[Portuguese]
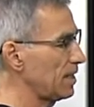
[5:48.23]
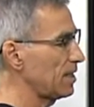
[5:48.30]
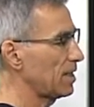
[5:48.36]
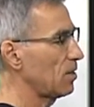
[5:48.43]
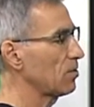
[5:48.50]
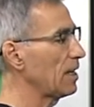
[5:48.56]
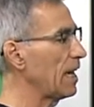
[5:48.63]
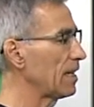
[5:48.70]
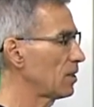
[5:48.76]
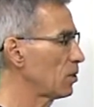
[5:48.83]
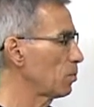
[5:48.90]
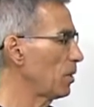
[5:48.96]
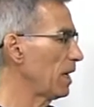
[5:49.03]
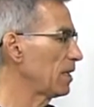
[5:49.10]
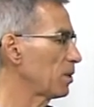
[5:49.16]
são dados
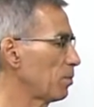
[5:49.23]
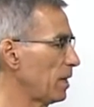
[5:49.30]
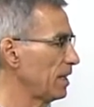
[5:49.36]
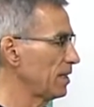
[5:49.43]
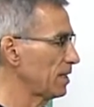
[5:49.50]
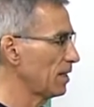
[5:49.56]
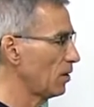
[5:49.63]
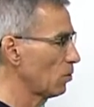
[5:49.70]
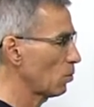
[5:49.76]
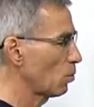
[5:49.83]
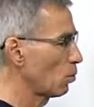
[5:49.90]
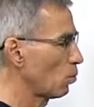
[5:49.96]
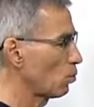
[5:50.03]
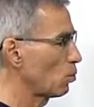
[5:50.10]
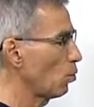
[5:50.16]
pela expressão
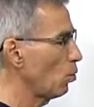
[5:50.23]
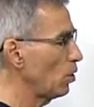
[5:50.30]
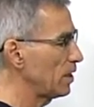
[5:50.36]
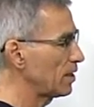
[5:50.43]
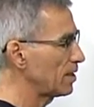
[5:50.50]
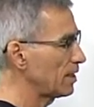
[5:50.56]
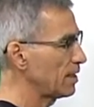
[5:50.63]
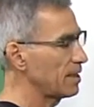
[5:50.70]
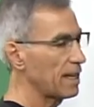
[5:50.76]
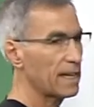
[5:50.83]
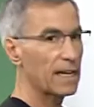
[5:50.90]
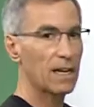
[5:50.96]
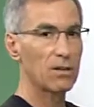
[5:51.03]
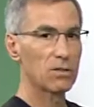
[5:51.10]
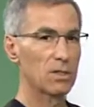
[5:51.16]
com 2
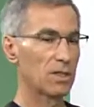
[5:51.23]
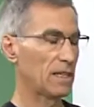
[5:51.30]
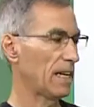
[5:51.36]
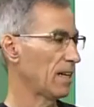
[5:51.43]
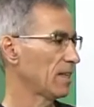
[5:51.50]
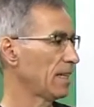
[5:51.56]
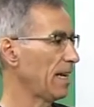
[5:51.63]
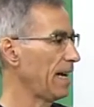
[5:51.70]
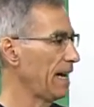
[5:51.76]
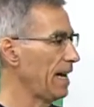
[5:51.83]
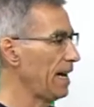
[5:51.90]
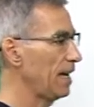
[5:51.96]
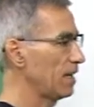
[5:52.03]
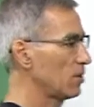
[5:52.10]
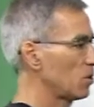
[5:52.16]
integral de 0 até L